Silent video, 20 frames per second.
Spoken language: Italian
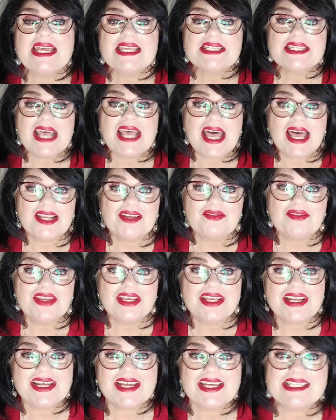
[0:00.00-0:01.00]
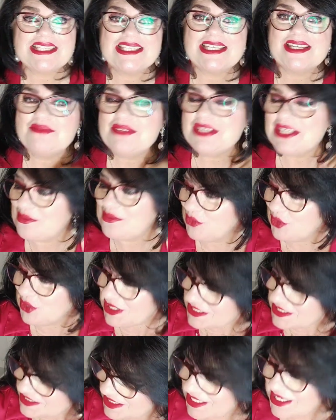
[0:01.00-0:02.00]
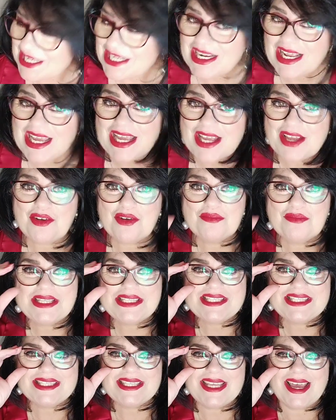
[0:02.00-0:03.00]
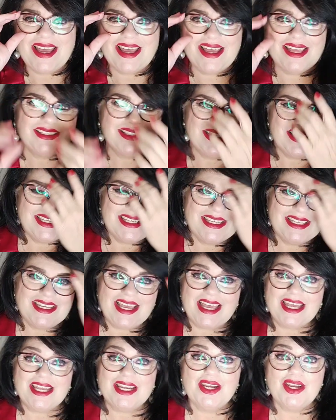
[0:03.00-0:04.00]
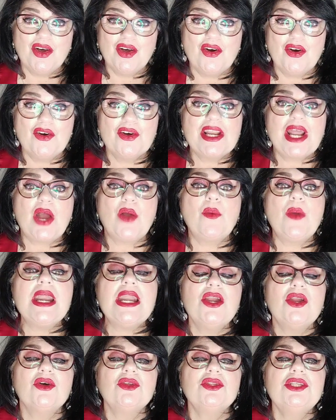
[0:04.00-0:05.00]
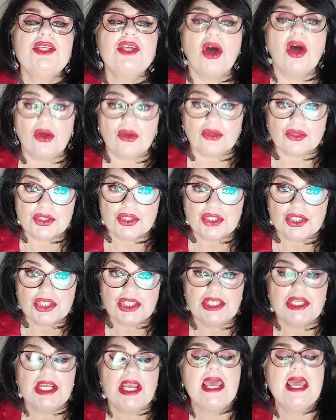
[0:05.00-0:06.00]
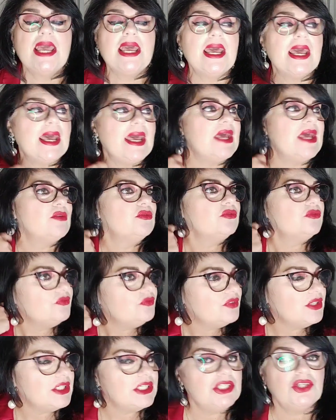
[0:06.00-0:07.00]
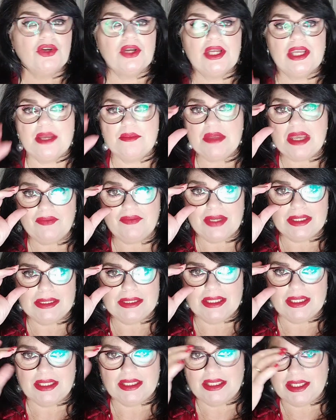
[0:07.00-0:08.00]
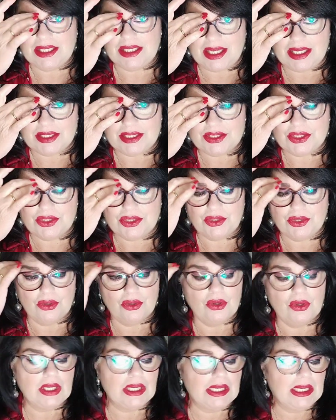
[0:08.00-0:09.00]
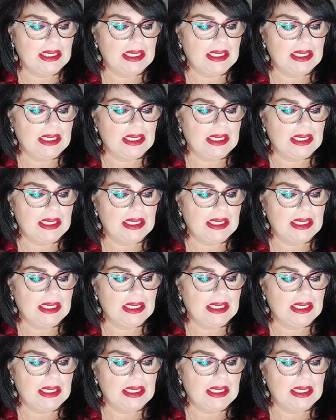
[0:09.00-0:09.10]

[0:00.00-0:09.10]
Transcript: Salve ragazze mie, buonasera, come state? Allora, quello di oggi è un video che mi avete richiesto.